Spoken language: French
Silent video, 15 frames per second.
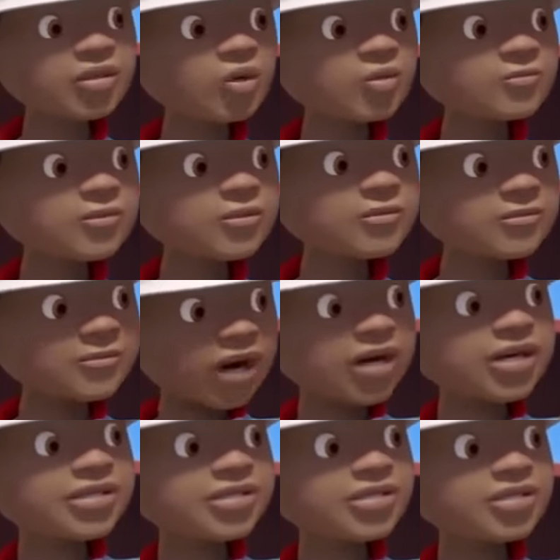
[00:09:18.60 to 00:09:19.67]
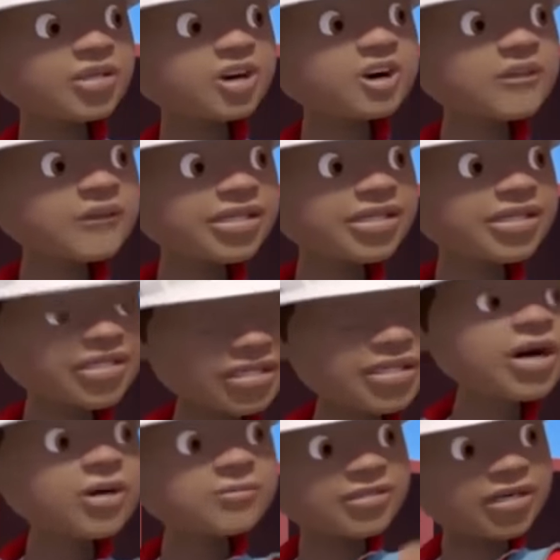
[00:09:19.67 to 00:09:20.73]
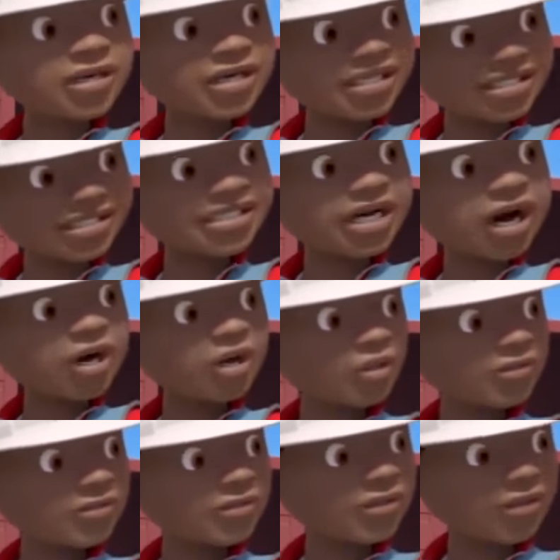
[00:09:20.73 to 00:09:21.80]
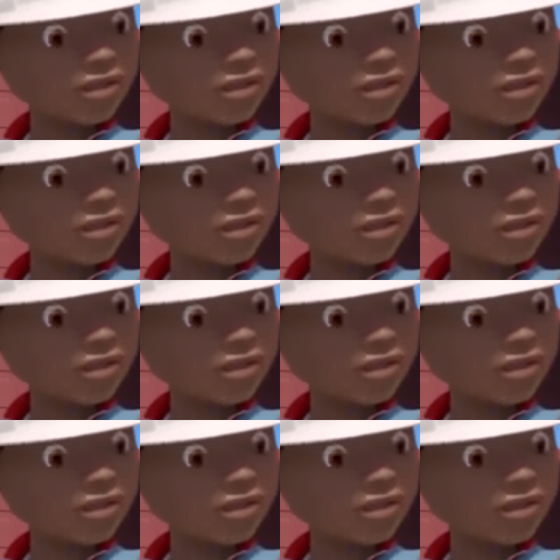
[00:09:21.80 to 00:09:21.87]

Scoop, Ben, Coxigru, vite, venez voir